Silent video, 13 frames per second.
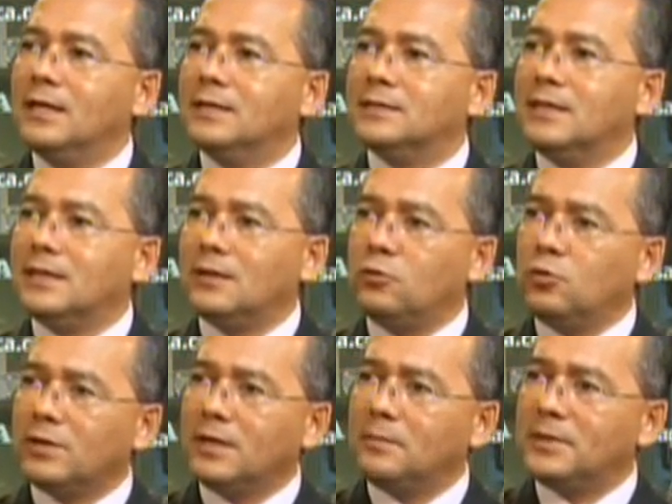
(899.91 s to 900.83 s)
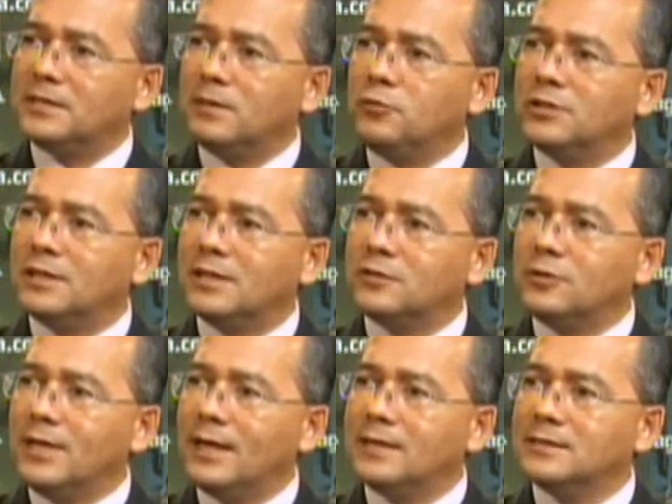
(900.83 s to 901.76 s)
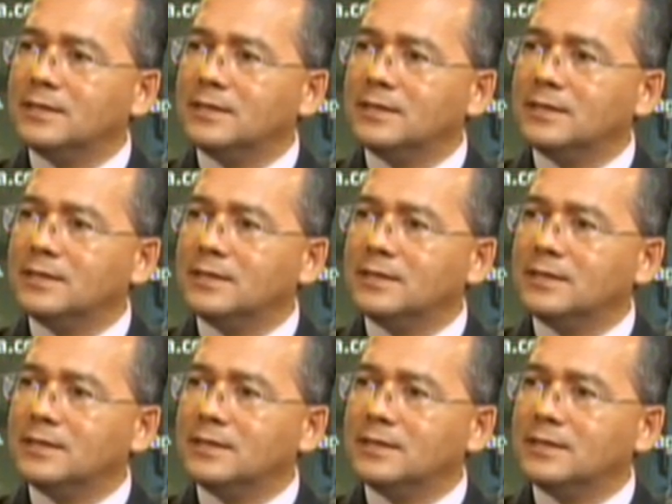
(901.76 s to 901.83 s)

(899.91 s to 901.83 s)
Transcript: se recurre a préstamos internacionales.